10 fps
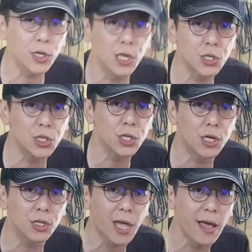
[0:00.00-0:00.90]
业是一
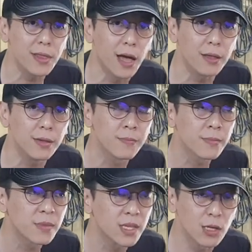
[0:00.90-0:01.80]
个台南
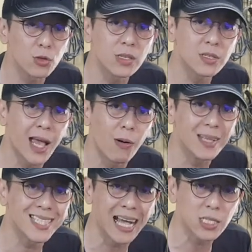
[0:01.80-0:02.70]
也算是台
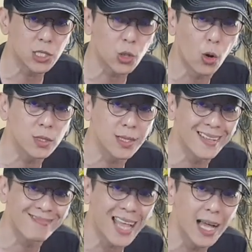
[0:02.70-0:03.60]
湾上市公司，
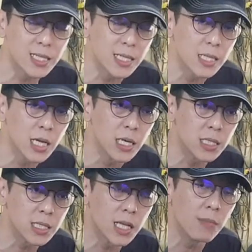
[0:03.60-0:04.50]
很大型的
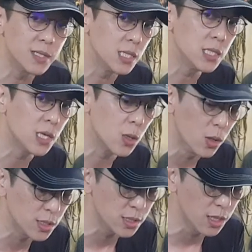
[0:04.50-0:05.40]
制造避震器的
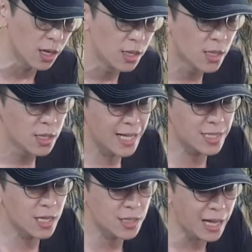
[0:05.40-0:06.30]
公司哈。那
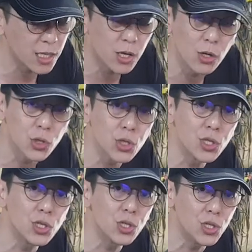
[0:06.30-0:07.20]
这个 Takiko 就
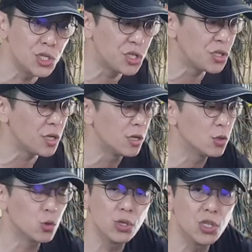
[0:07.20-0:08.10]
是日日制的，
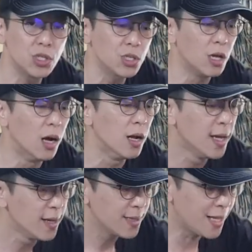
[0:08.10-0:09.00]
纯日制的哈。
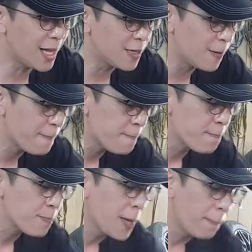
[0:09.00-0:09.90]
那它的
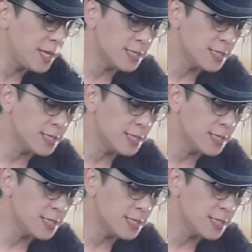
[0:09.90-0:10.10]
避